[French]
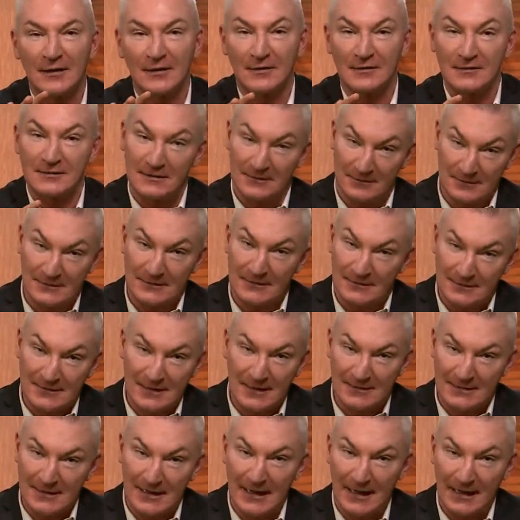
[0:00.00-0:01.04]
Euh,
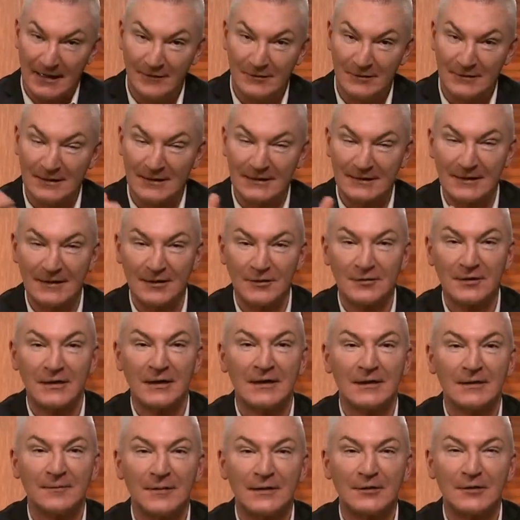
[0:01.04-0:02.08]
ça, ça arrive, le 31.
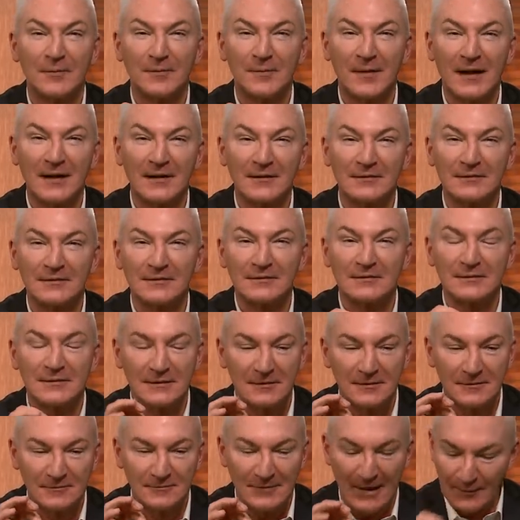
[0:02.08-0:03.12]
Mais de prendre
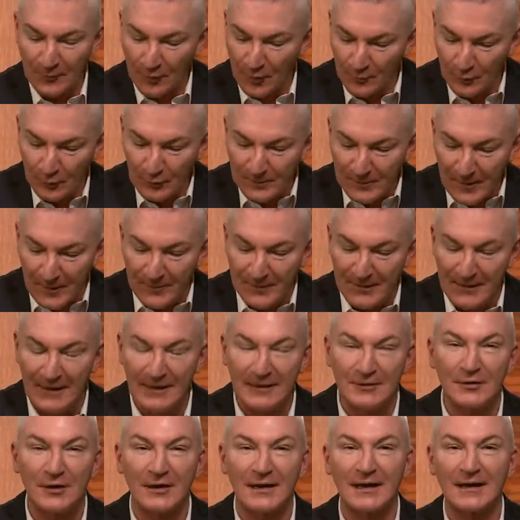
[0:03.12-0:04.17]
même un bout de papier et
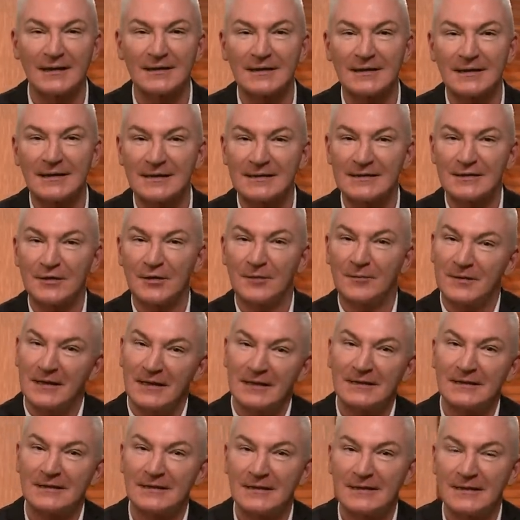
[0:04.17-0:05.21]
de regarder qu'est-ce qui a bien
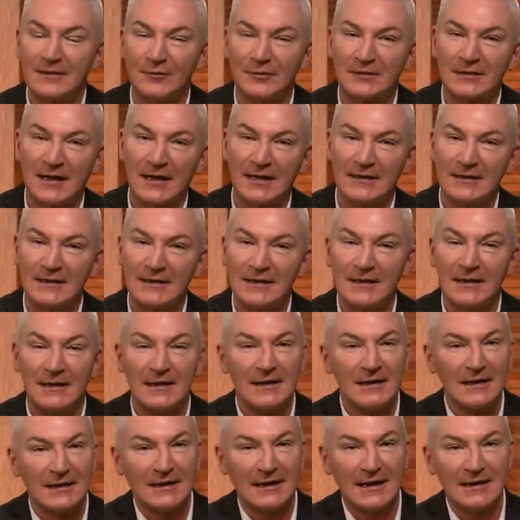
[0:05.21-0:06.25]
été dans votre année,
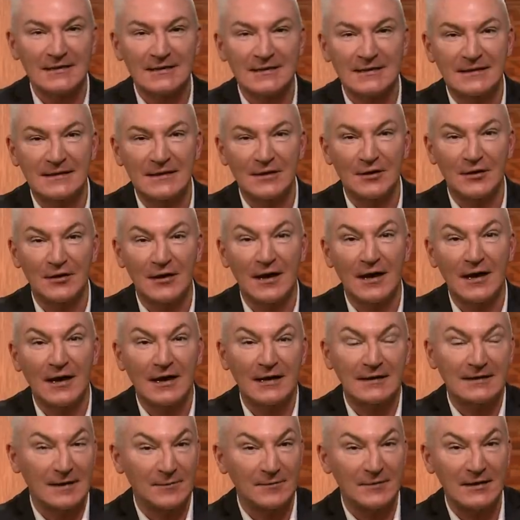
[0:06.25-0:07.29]
qu'est-ce qui a à
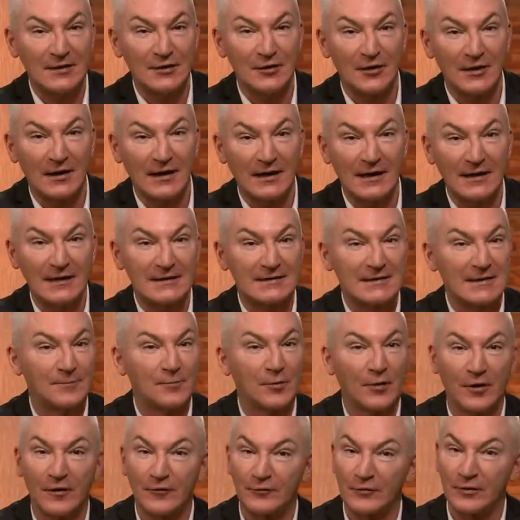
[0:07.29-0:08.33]
être amélioré, les
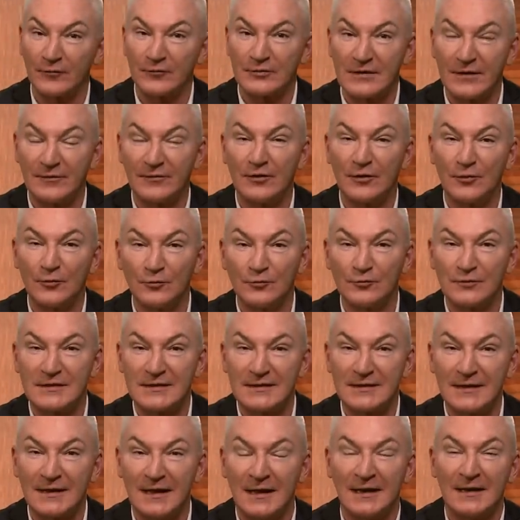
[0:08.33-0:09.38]
épreuves que vous avez eues
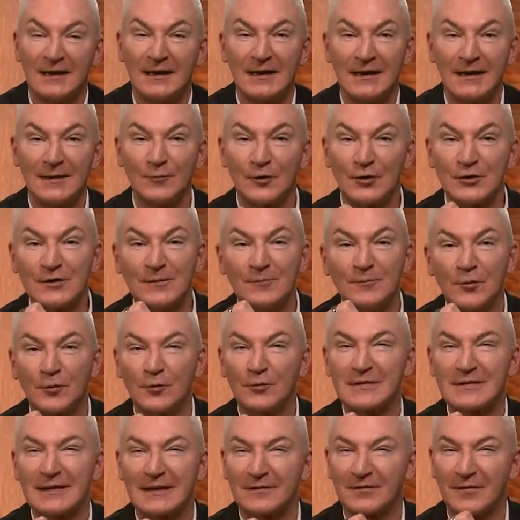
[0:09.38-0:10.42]
aussi. Et moi, j'aime
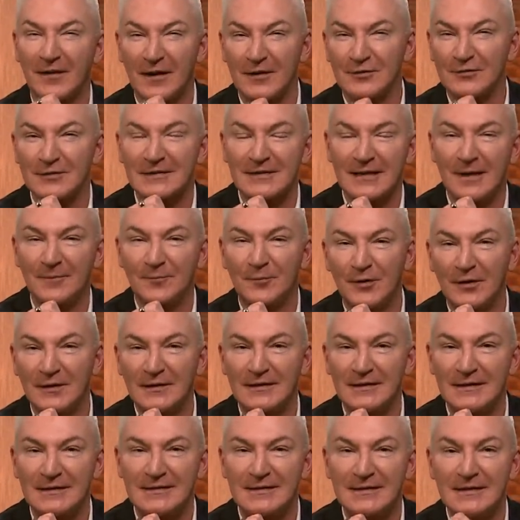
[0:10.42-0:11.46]
beaucoup cette phrase de Saint Paul
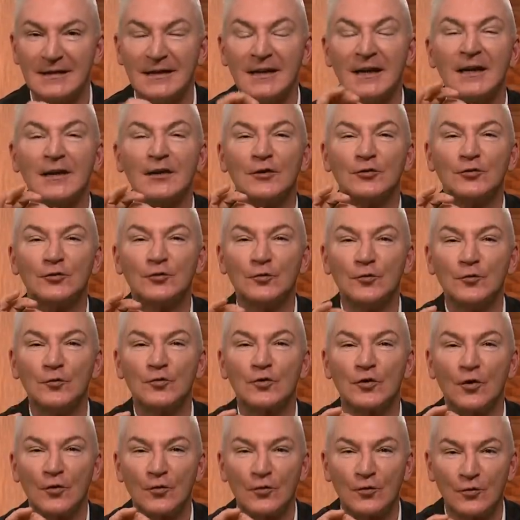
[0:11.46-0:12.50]
qui dit tout
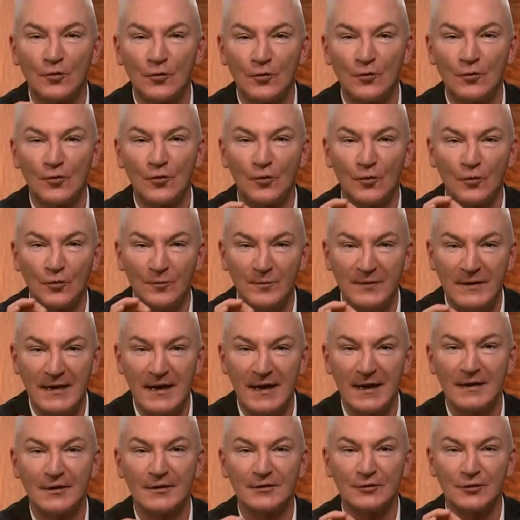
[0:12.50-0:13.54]
concourt au
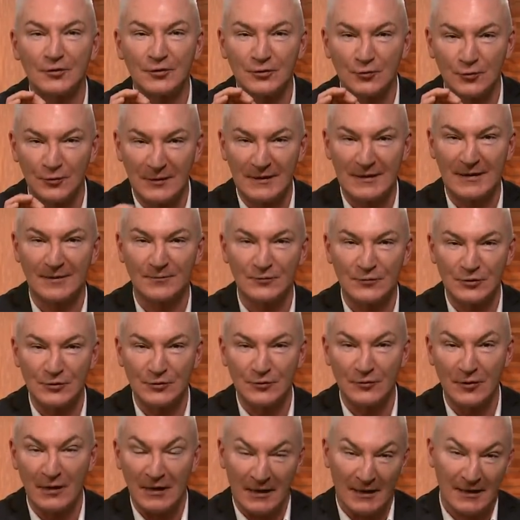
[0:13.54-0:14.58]
bien de ceux qui aiment
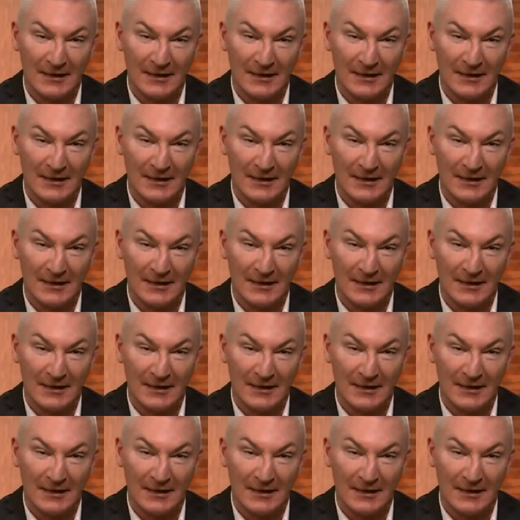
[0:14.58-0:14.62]
Dieu.